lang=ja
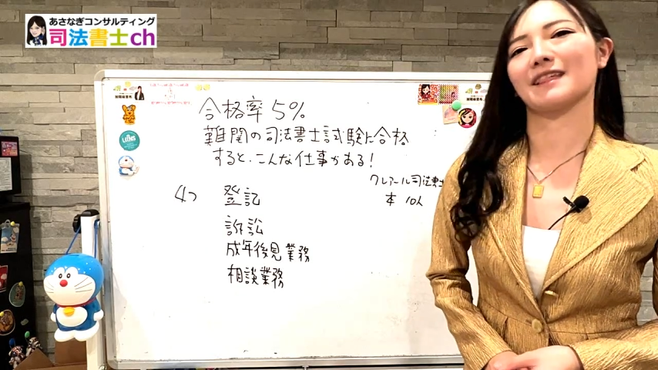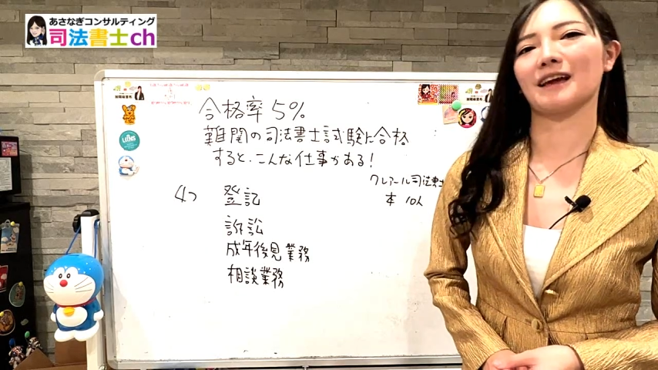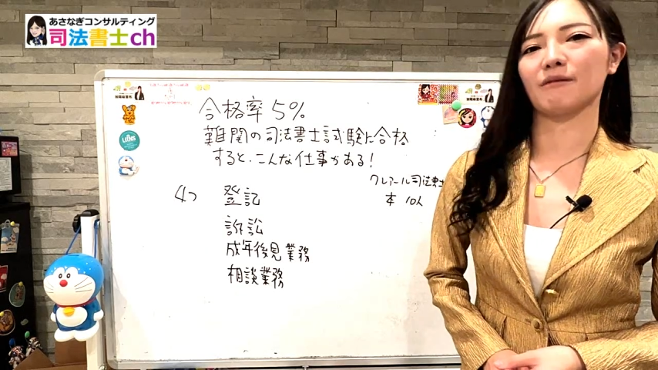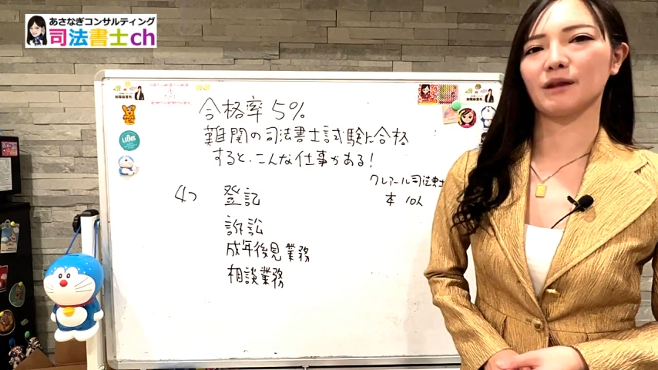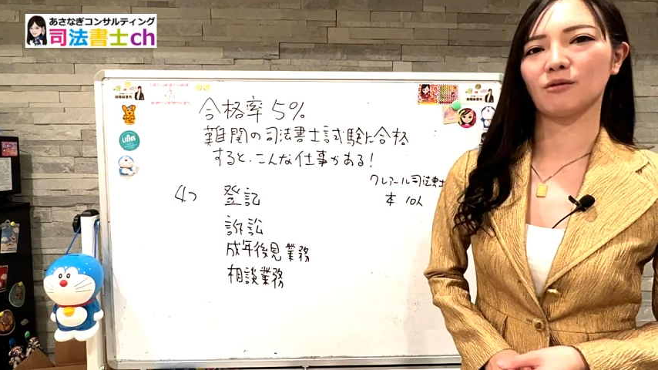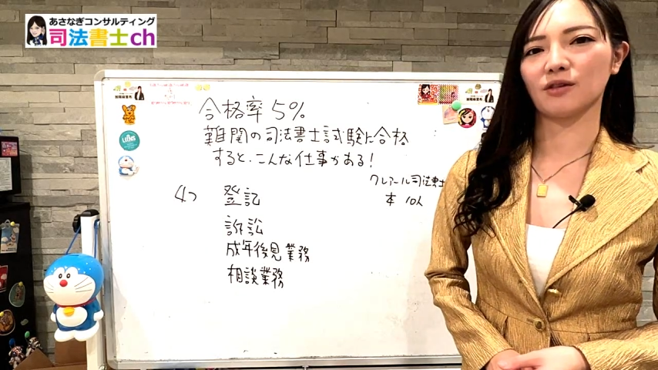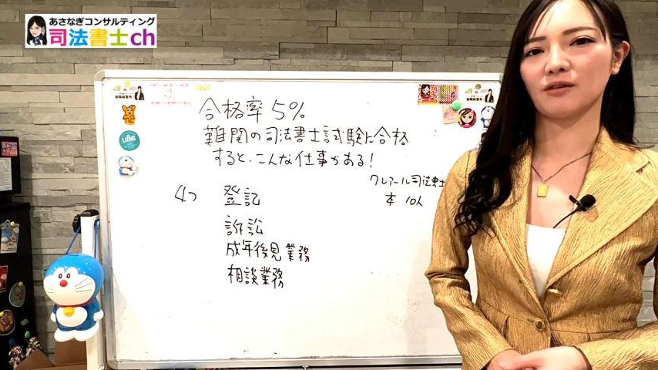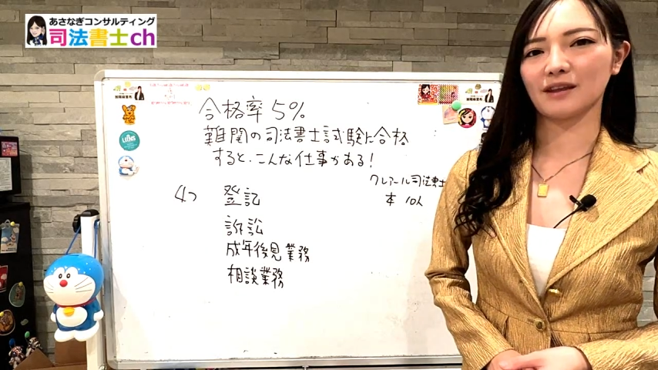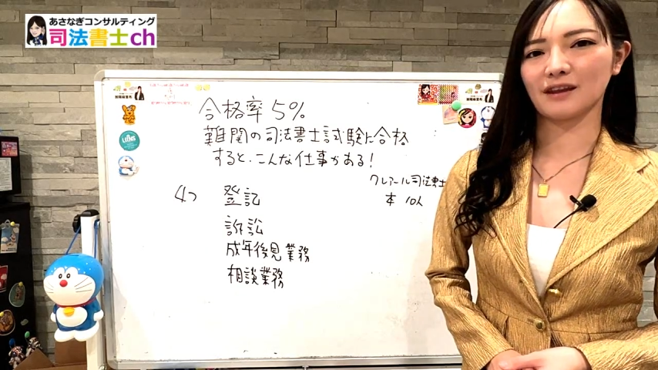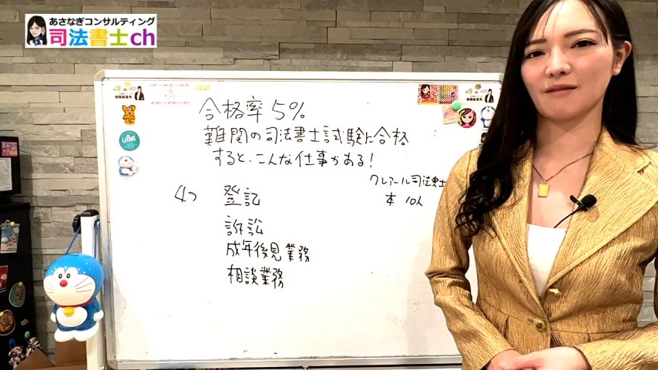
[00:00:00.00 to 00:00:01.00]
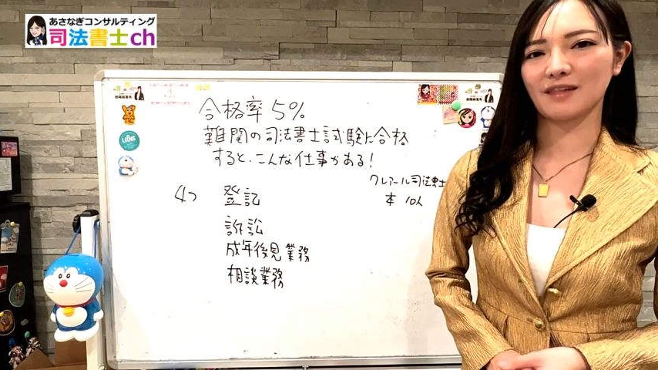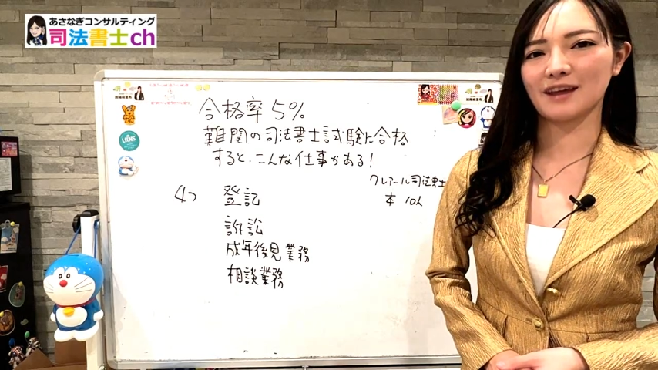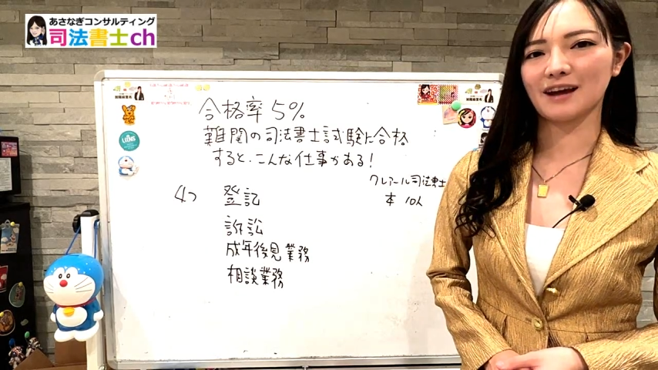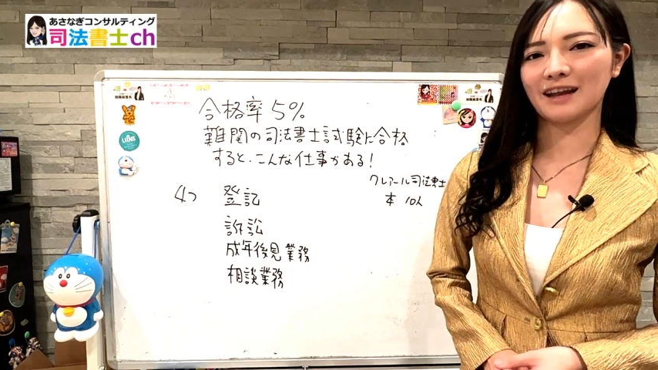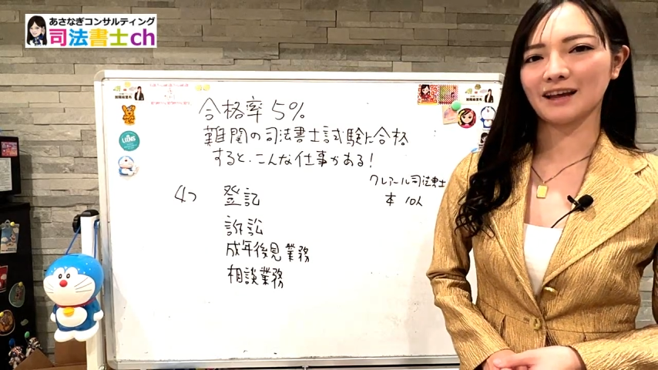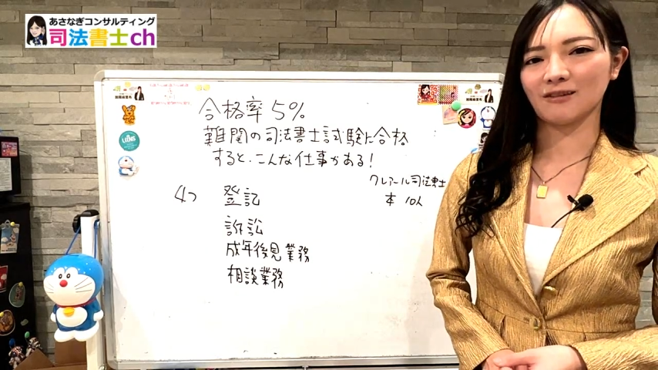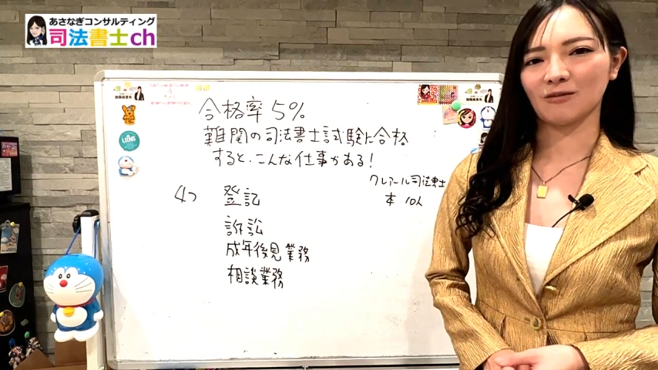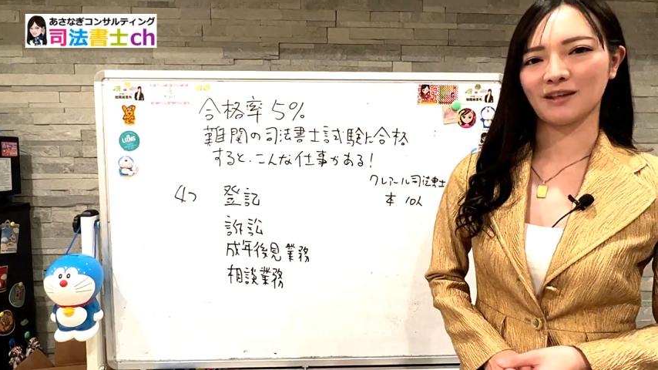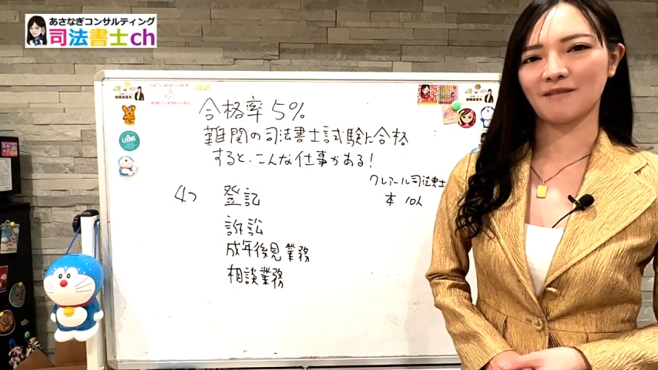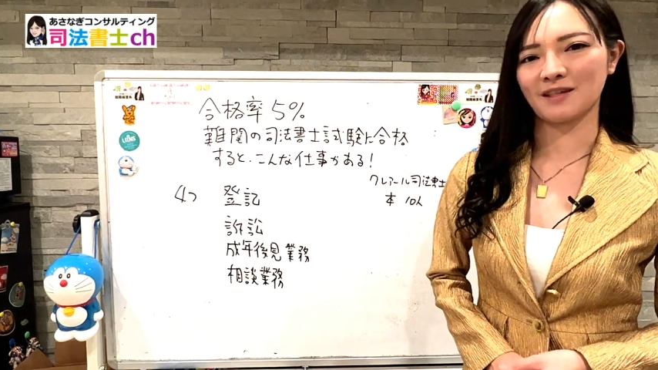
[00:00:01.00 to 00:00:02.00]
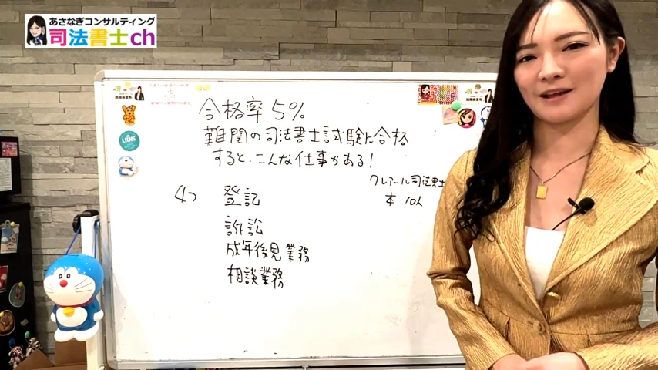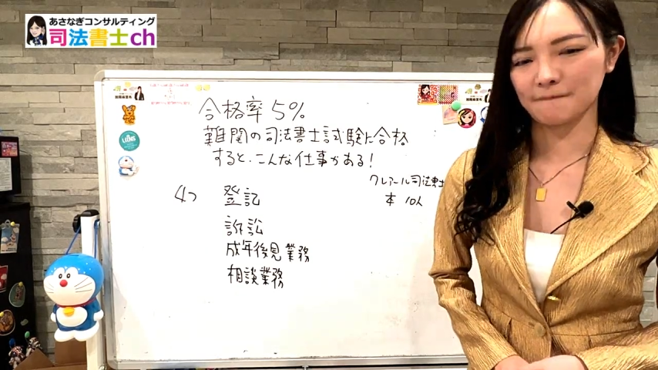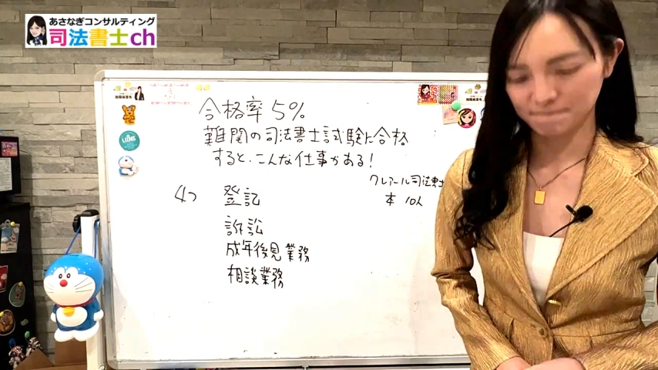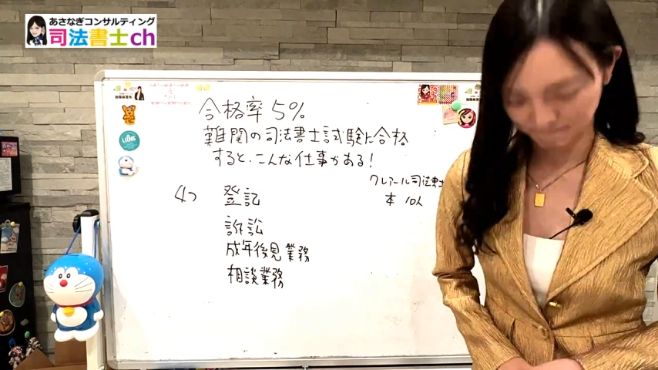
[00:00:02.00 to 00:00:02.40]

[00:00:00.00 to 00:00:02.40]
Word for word: 最後までご視聴いただきましてありがとうございました。